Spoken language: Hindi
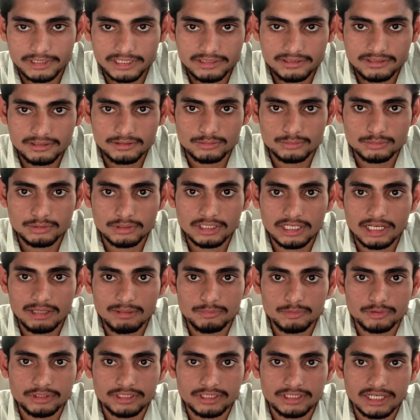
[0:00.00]
टेन गूगल
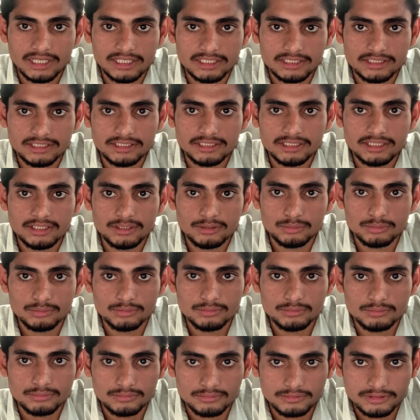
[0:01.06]
आपको निकाल के देगा उन
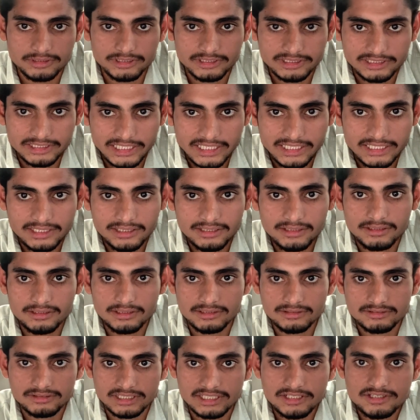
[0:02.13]
टेन
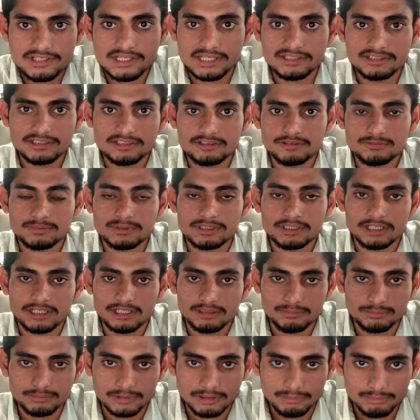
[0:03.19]
सर्च इंजन पे
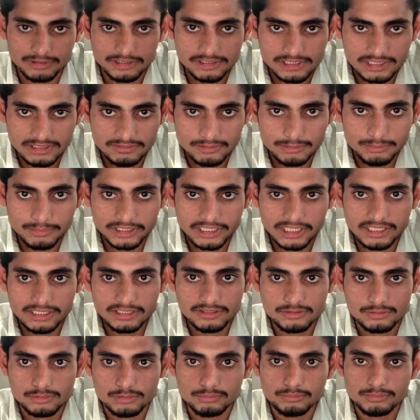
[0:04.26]
आप अपनी सीवी बनाए
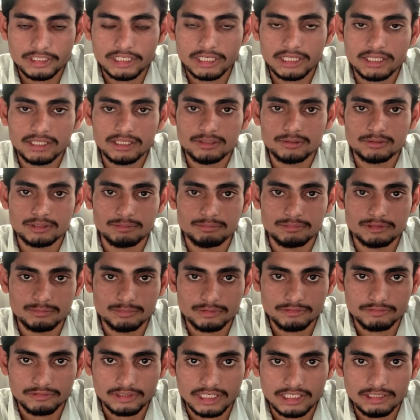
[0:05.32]
रिज्यूम बनाए और अपनी
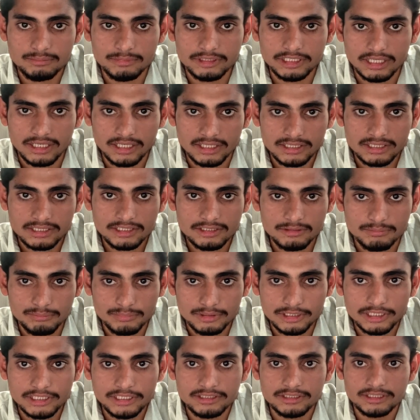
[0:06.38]
प्रोफाइल बना के
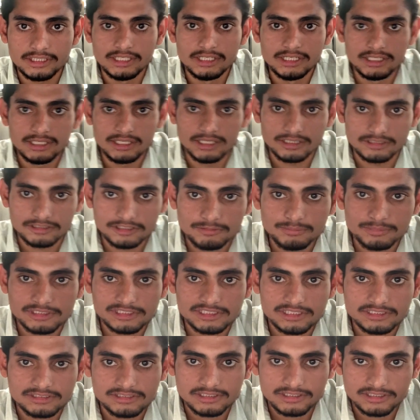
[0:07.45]
कम्प्लीट हंड्रेड
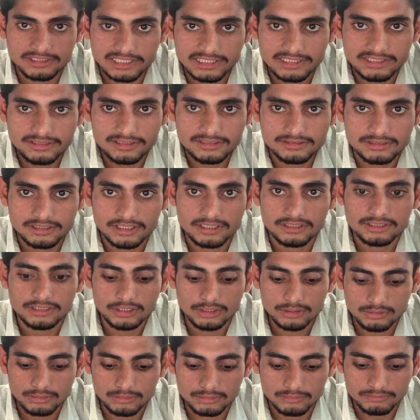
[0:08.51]
परसेंट स्ट्रेंथ के
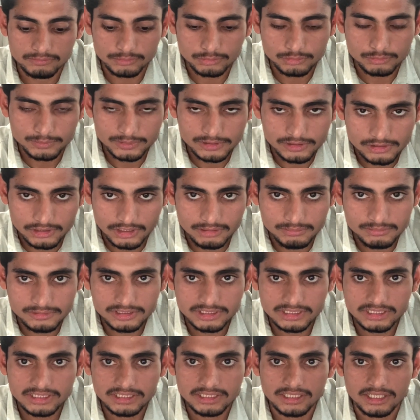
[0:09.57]
साथ और उस पर जॉब्स
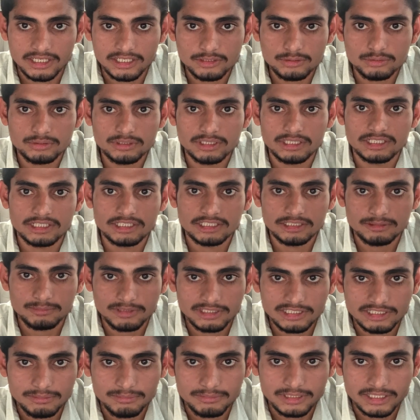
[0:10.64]
देखें हर दो घंटे के
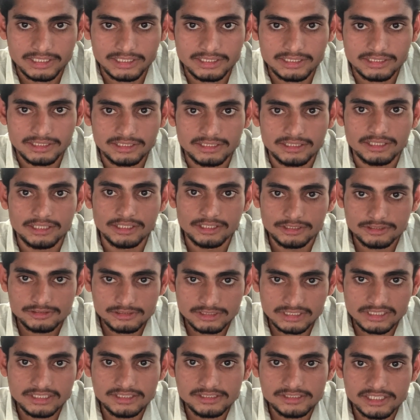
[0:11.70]
बाद अप्लाई करें
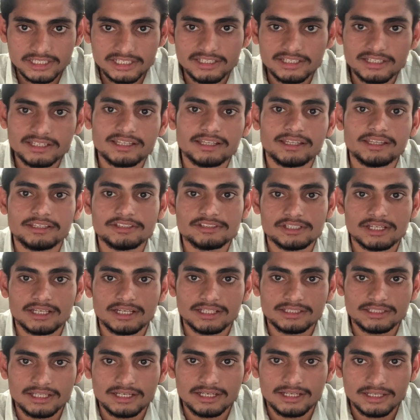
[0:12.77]
स्ट्रगल जारी रखें इनशाला
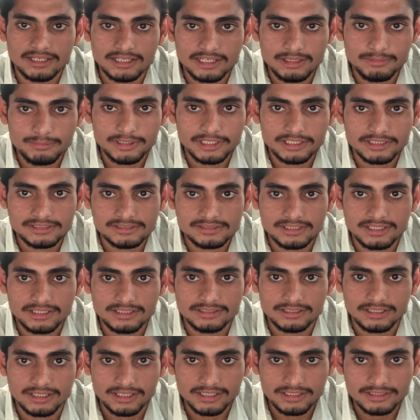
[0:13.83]
ताला अल्लाह पाक की
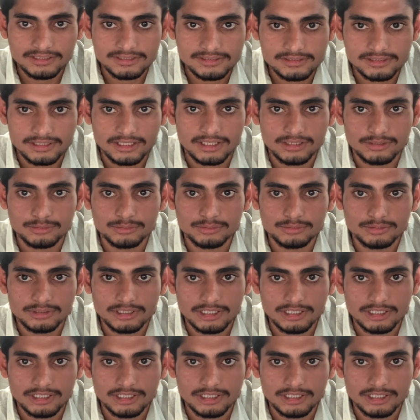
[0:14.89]
ज़ात हर इंसान को